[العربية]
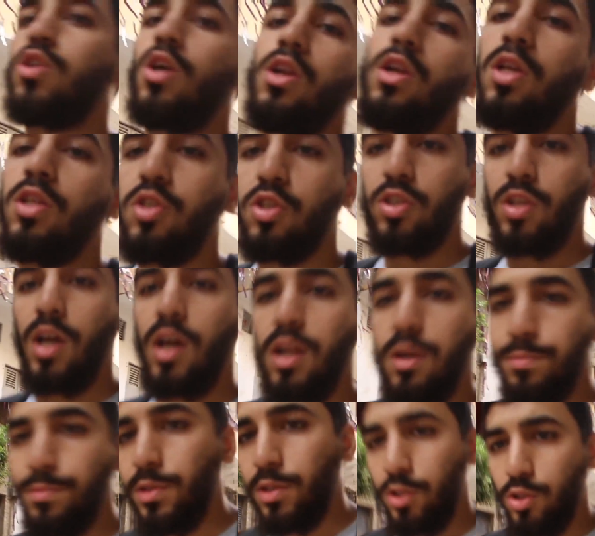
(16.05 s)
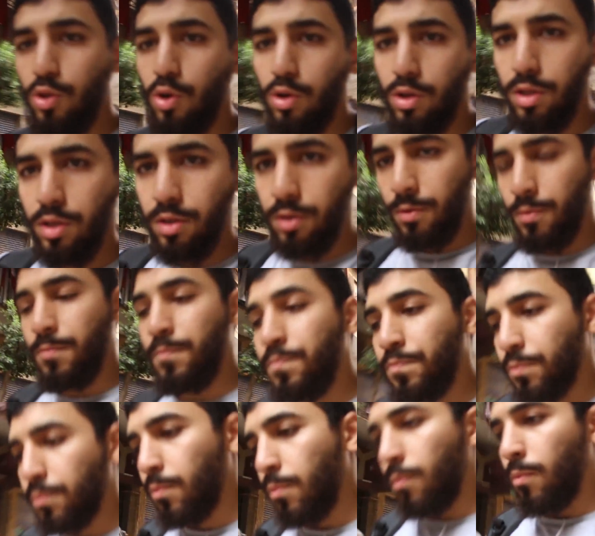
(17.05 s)
شاء الله تشتغل من الدقي
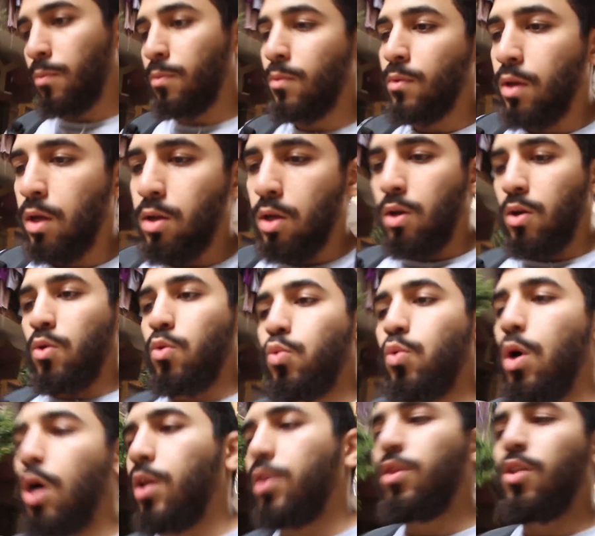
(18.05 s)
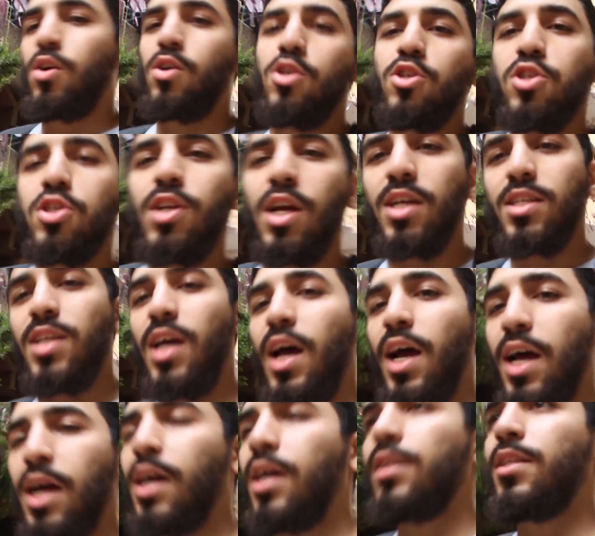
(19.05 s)
وهنناقش كذا
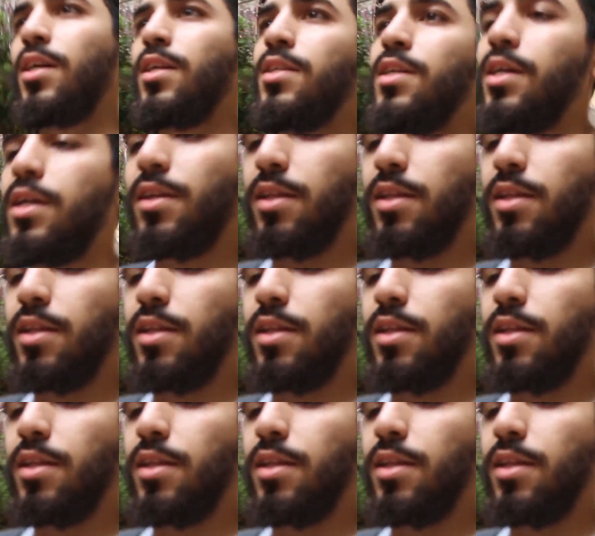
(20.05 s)
حاجه ثانيه